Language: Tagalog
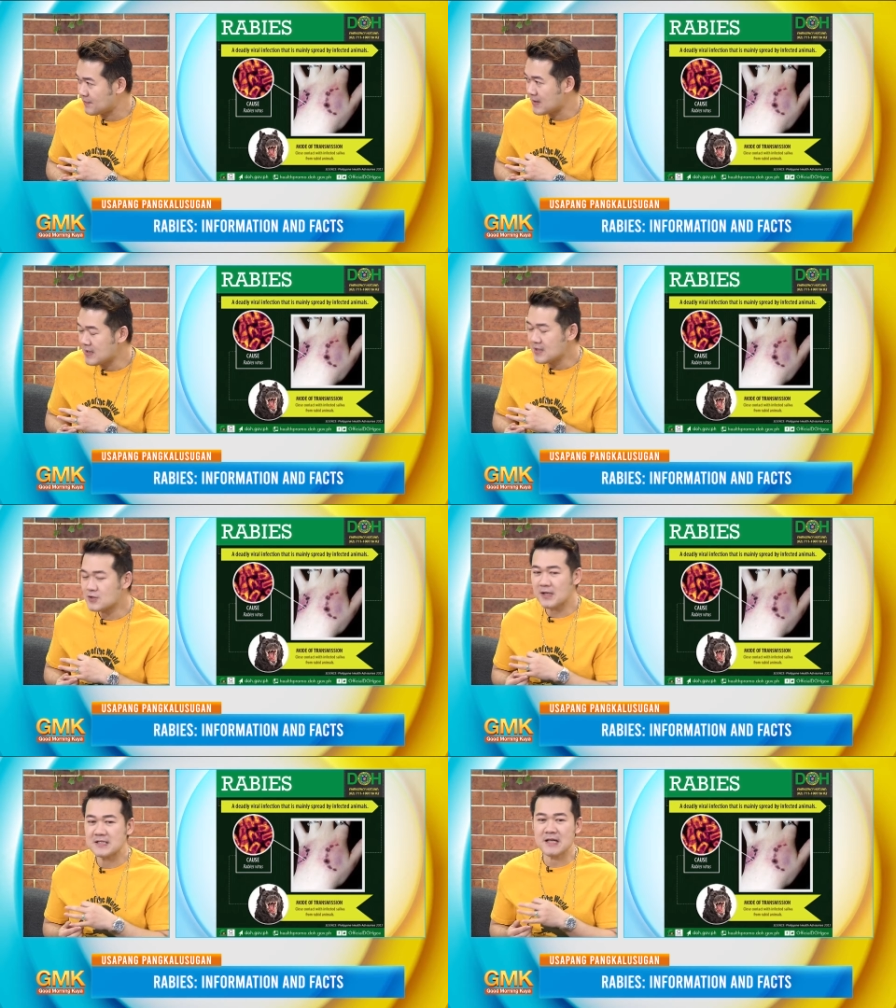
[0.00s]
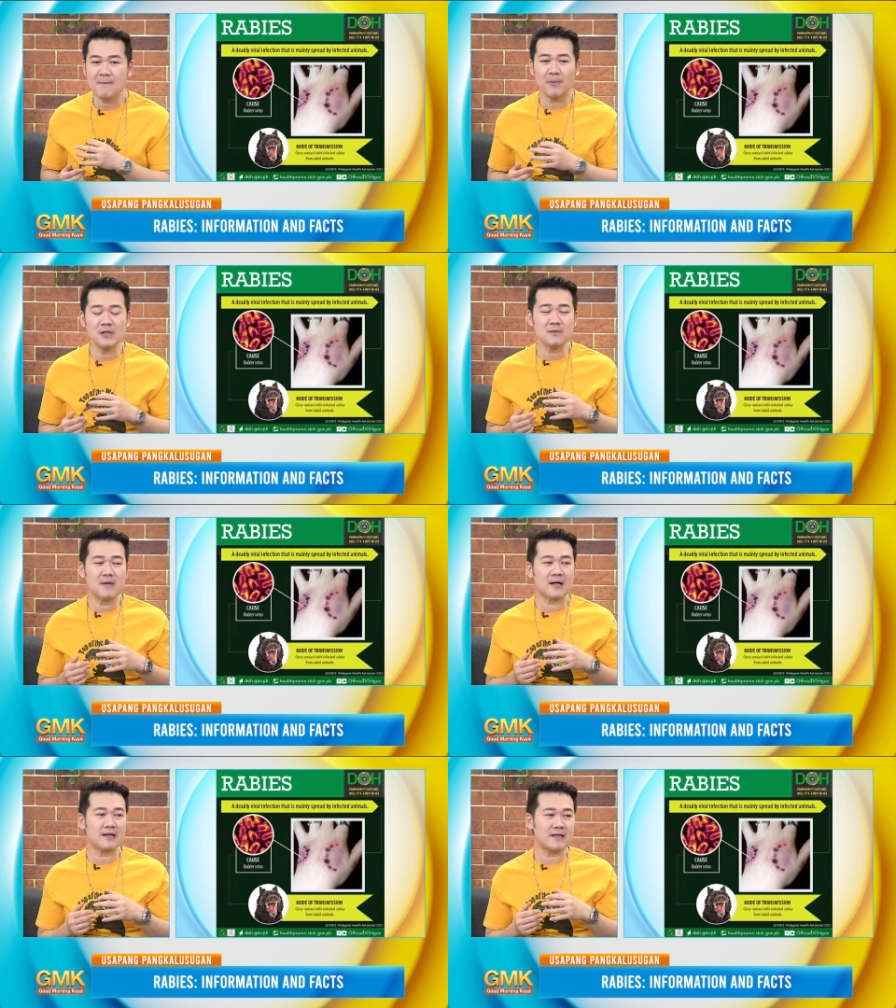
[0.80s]
Mm -hmm. So example ng
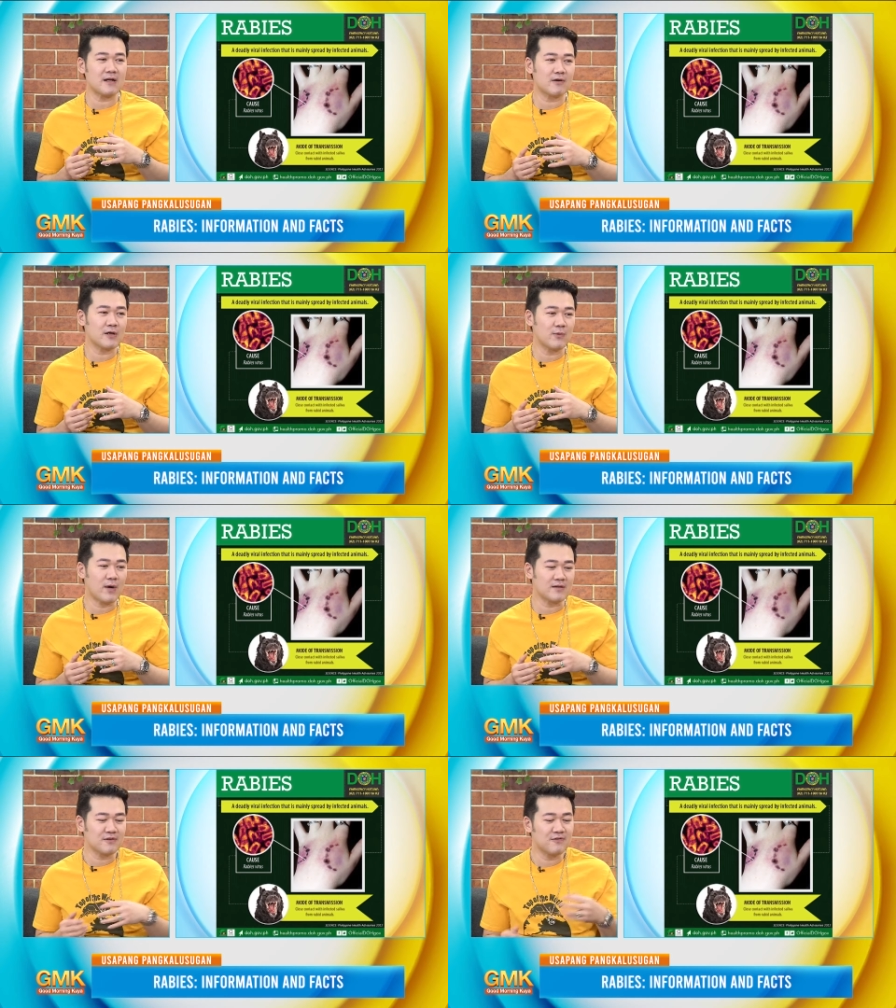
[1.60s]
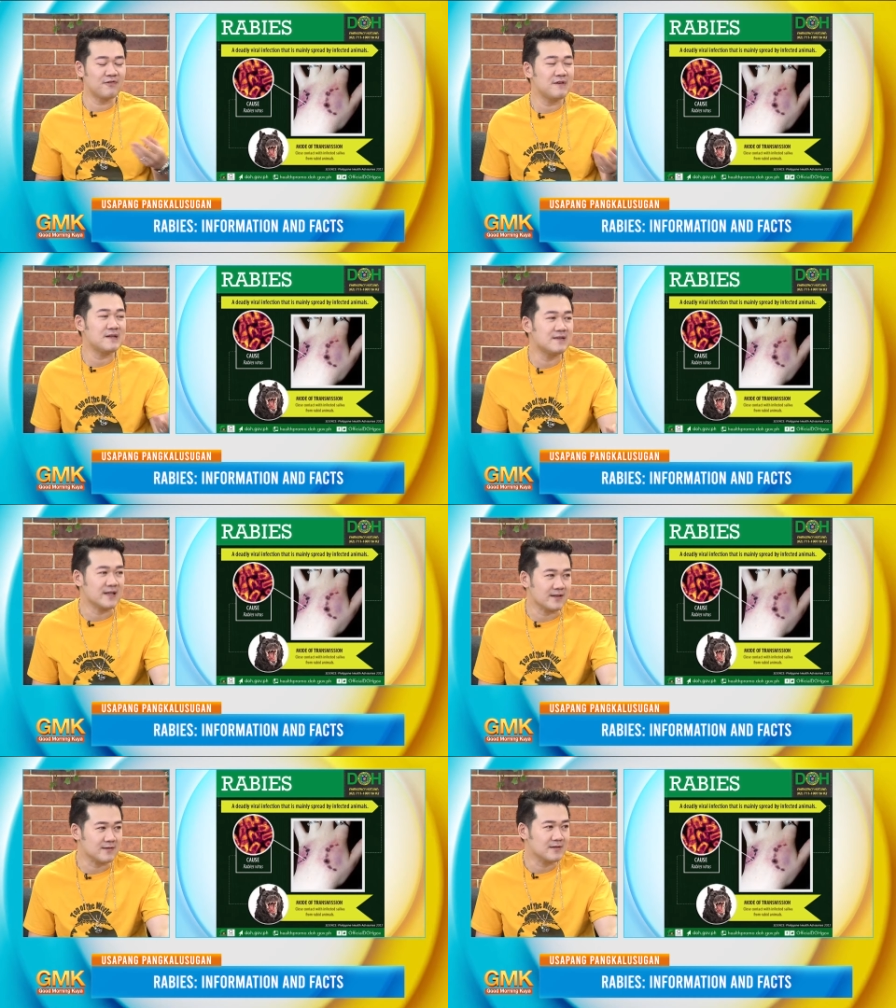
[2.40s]
mga Category 1, feeding.
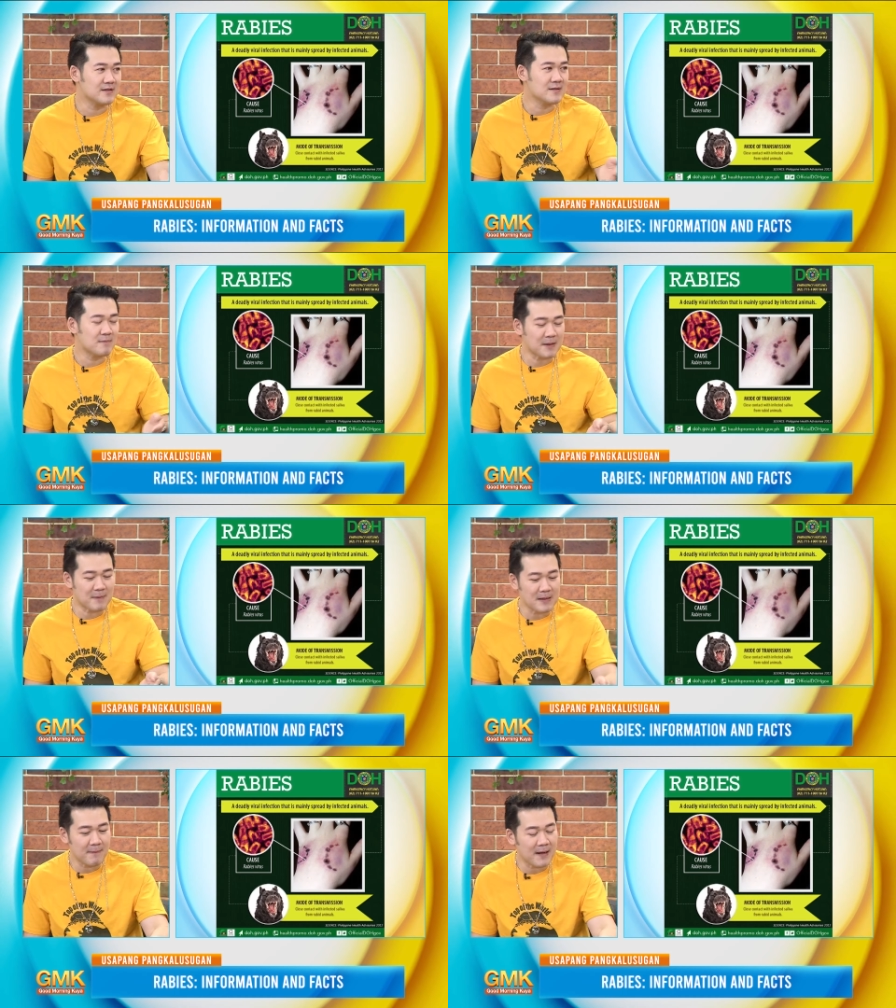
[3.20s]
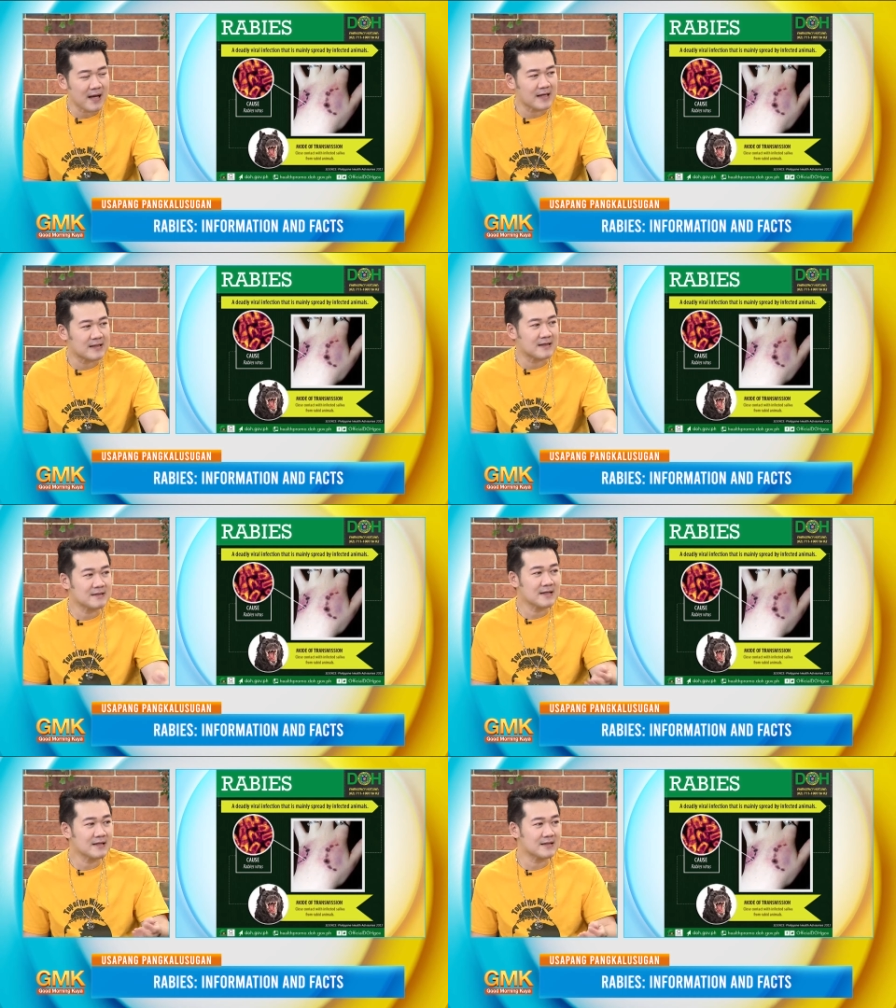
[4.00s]
Pag pinapakain lang
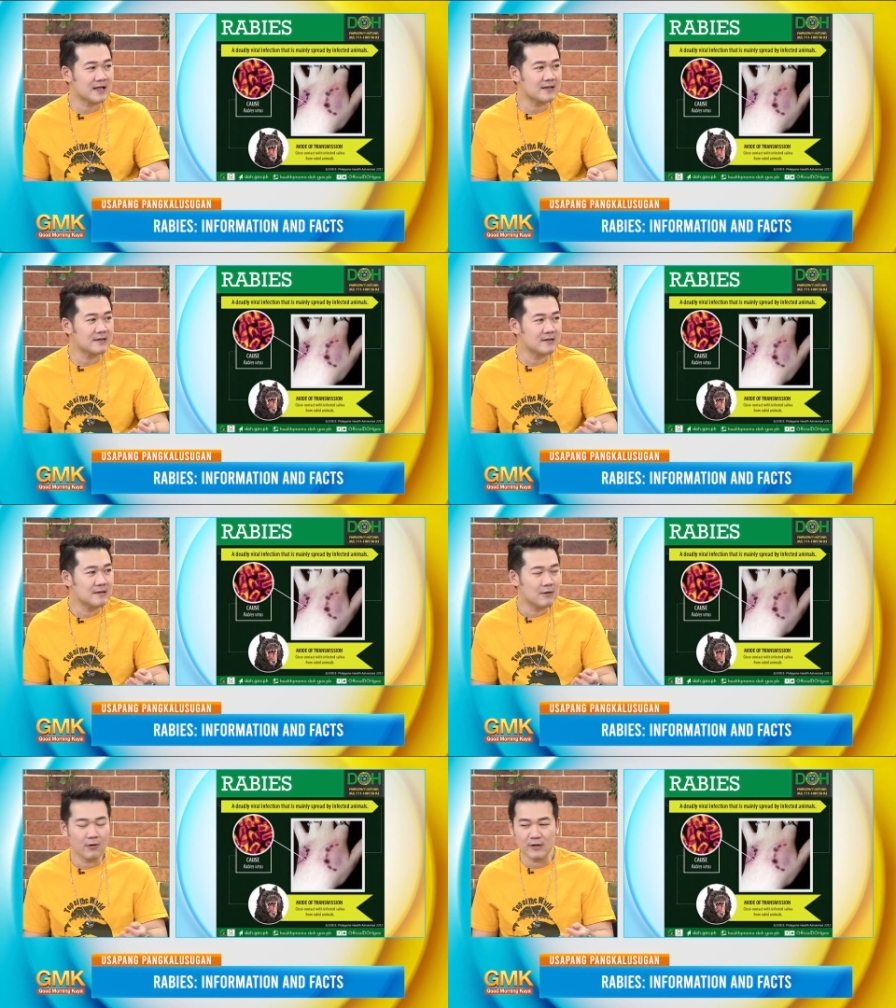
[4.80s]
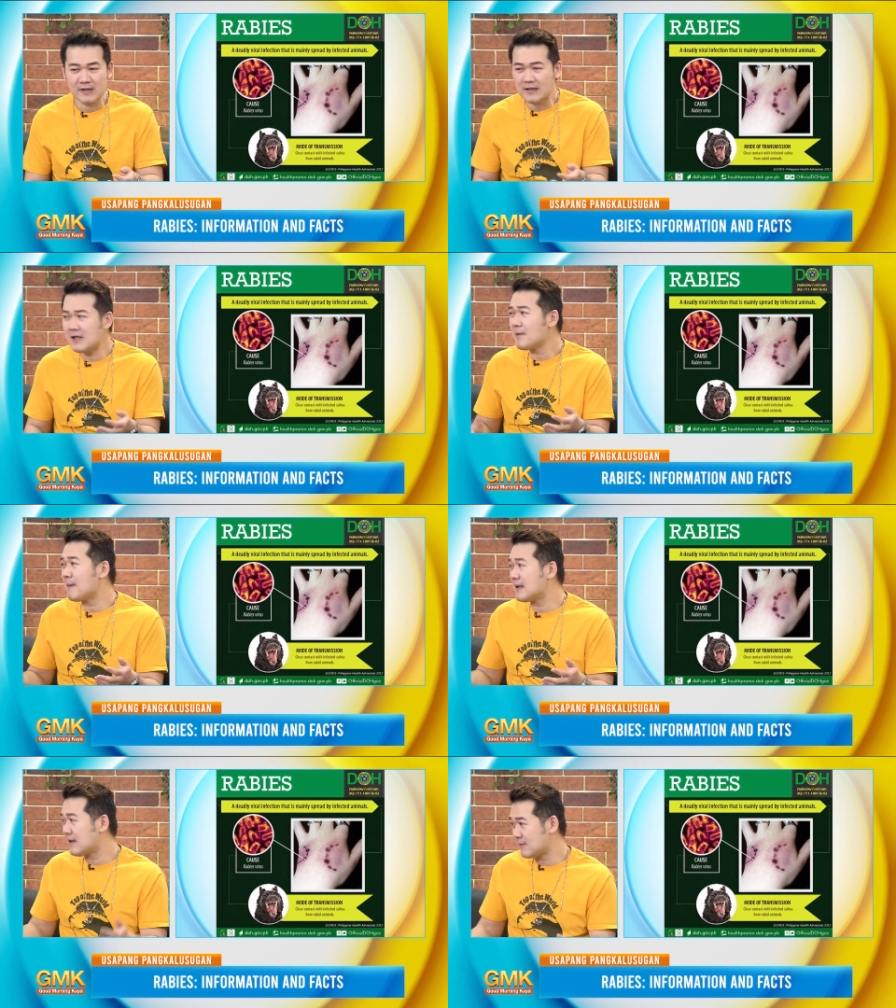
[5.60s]
natin, or
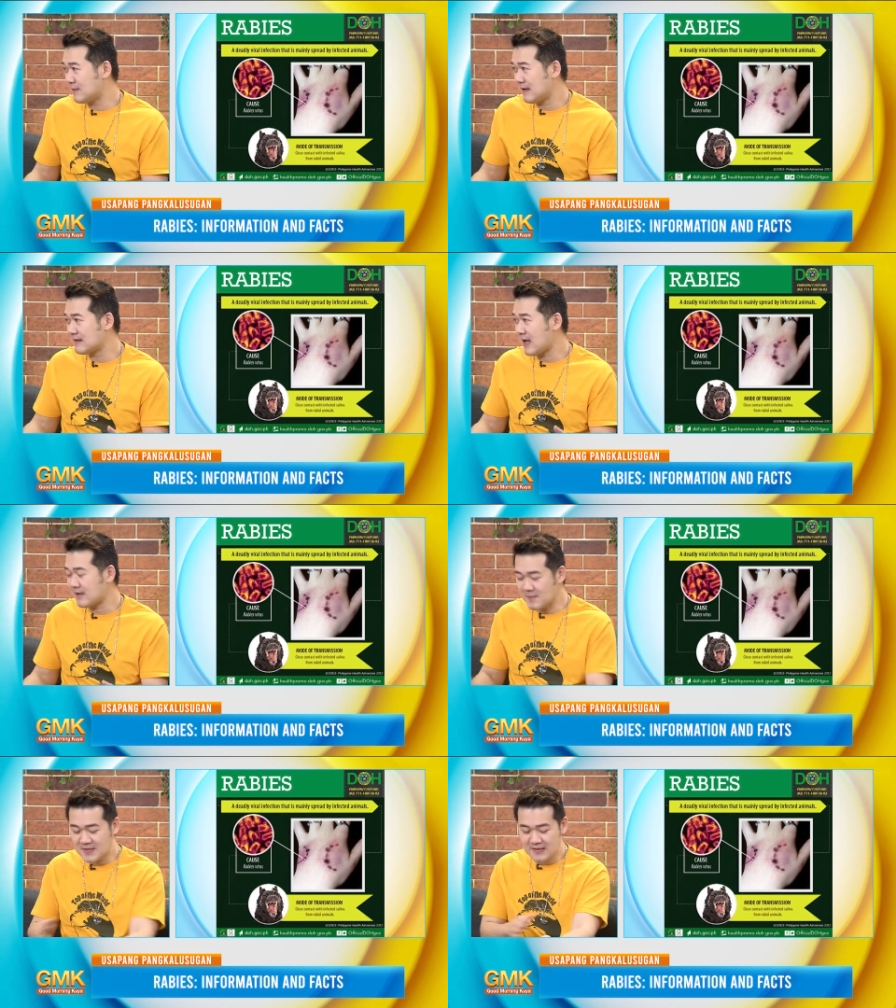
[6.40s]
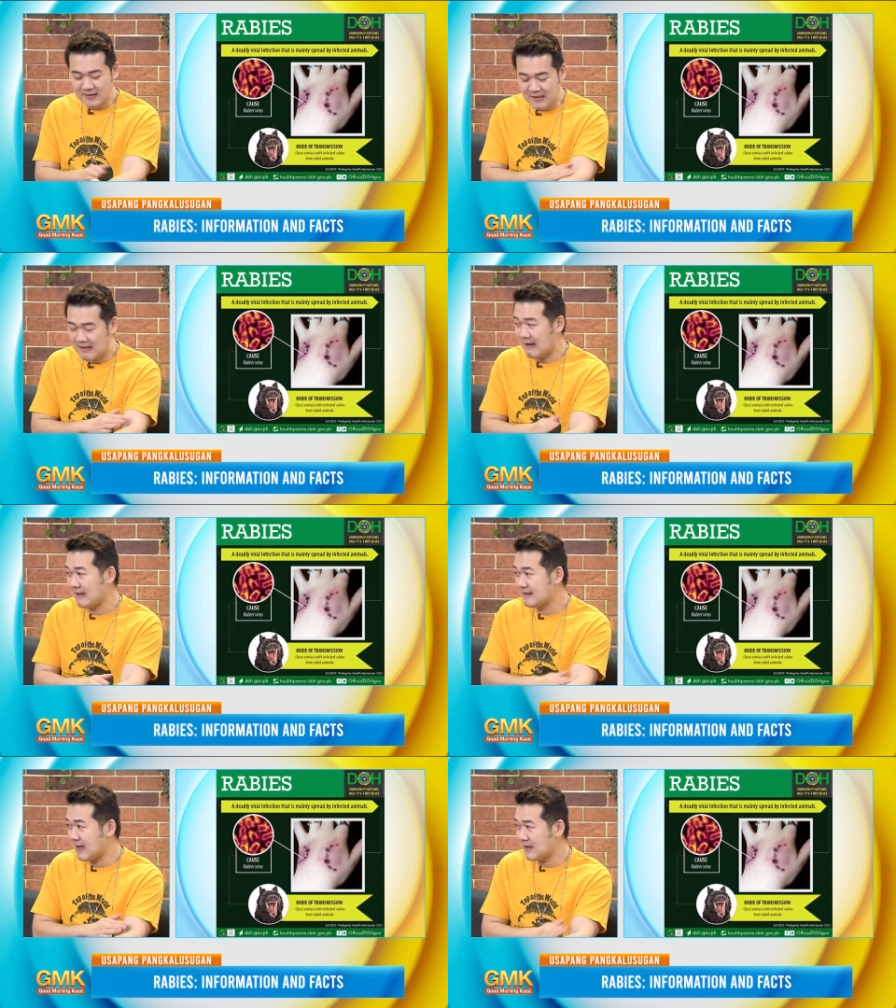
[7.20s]
nakikipaglaro lang tayo, tapos nadilaan
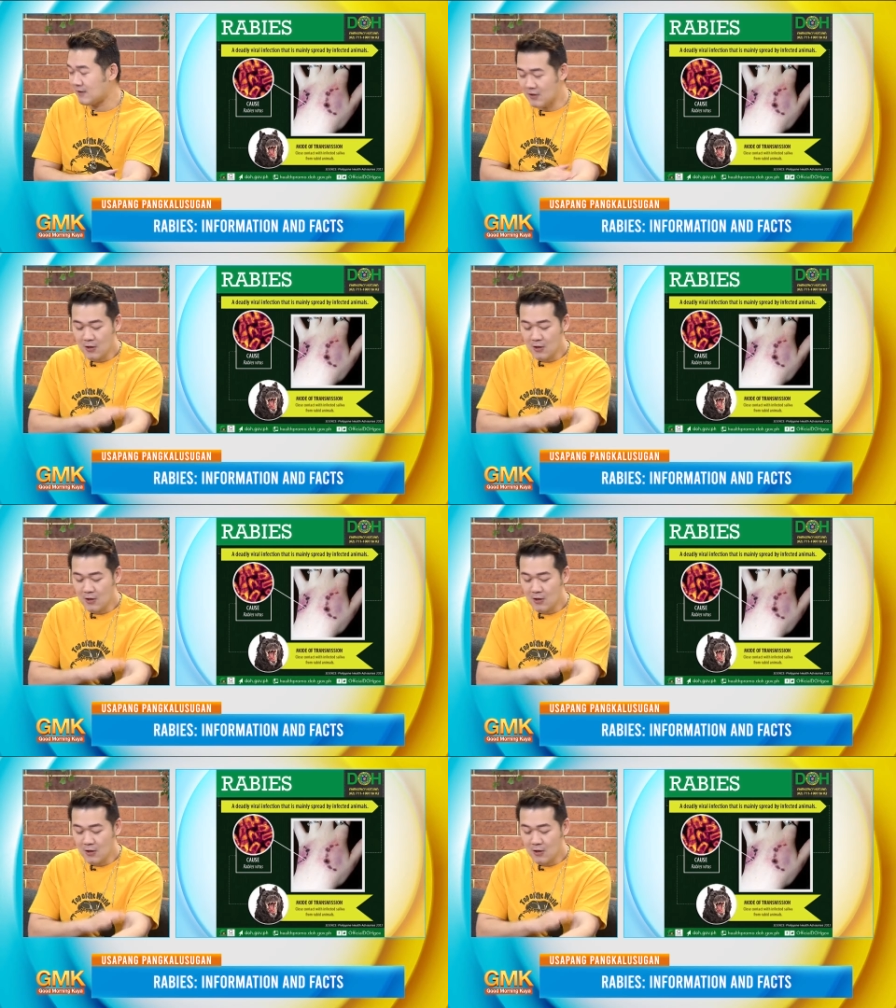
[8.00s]
tayo,